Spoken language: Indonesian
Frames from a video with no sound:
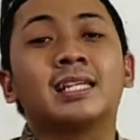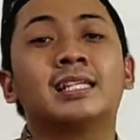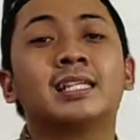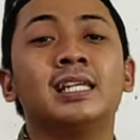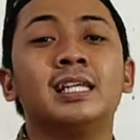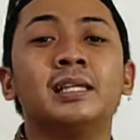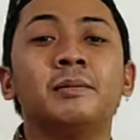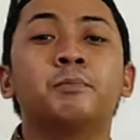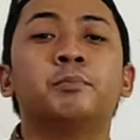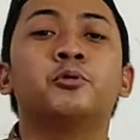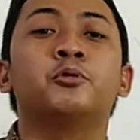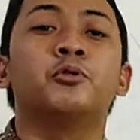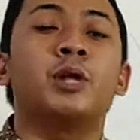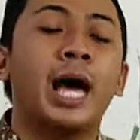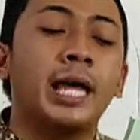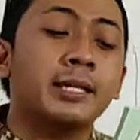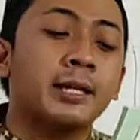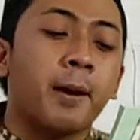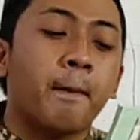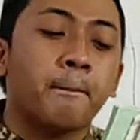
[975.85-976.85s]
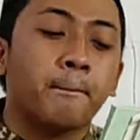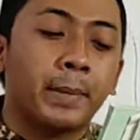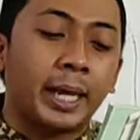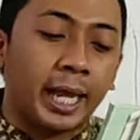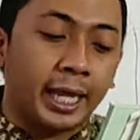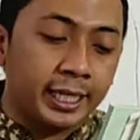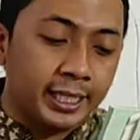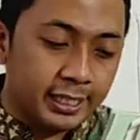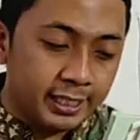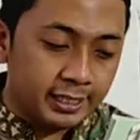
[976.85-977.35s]
di bulan
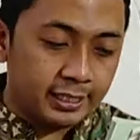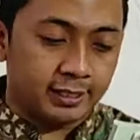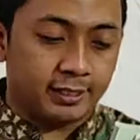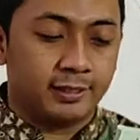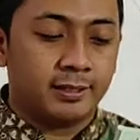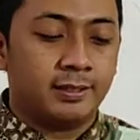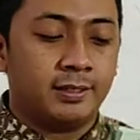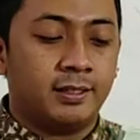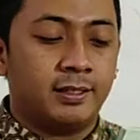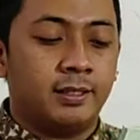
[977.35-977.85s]
Mei.